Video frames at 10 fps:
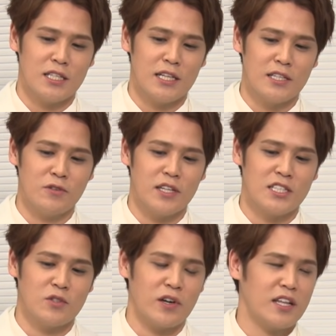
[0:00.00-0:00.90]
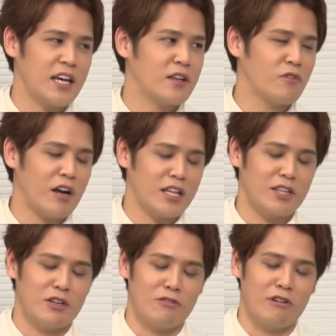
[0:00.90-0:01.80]
何を成し遂げたいのかっ
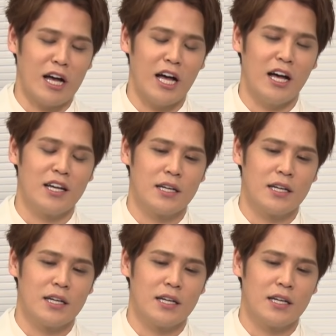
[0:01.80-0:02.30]
ていうのが